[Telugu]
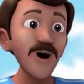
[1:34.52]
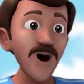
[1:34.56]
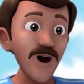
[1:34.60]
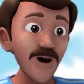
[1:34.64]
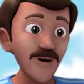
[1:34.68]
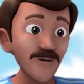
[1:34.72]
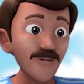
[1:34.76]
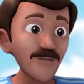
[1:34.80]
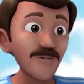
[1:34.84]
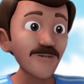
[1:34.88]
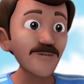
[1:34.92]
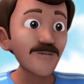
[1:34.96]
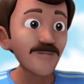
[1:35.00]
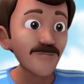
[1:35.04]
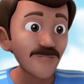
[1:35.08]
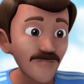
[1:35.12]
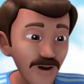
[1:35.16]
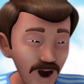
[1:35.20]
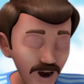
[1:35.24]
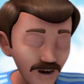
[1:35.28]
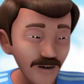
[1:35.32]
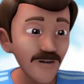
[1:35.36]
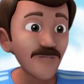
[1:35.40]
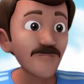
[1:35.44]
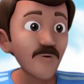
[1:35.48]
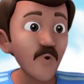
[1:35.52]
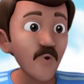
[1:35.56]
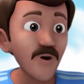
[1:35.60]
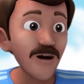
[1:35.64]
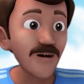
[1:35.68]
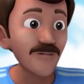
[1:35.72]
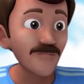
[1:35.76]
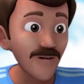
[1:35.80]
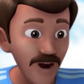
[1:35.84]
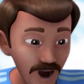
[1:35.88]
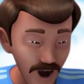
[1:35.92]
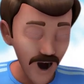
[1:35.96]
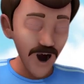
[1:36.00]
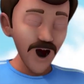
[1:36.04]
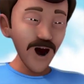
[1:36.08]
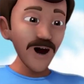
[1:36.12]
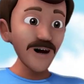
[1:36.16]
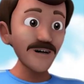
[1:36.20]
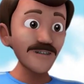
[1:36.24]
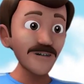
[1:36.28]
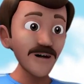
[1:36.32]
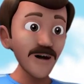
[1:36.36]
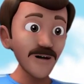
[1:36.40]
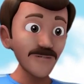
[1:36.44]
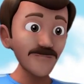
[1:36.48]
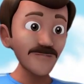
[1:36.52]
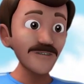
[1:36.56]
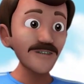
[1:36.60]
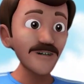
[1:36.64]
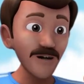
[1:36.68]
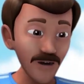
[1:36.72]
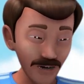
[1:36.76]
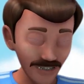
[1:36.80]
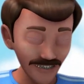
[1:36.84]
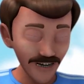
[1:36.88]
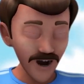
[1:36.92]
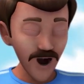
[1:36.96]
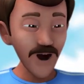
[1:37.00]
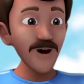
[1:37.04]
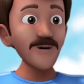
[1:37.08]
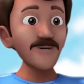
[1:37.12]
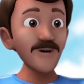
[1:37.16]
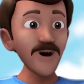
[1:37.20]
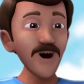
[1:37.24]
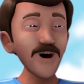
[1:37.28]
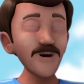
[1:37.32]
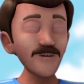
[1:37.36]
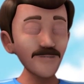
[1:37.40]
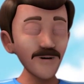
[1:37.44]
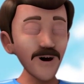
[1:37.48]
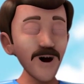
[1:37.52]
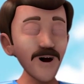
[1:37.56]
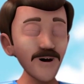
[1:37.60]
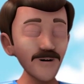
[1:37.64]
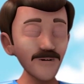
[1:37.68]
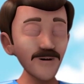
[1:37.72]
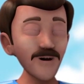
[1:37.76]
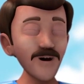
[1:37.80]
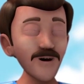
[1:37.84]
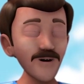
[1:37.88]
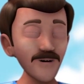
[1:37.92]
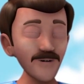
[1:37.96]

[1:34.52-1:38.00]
టైర్డ్ అయ్యాను నేను యాభై పుషప్స్ పూర్తి చేశాను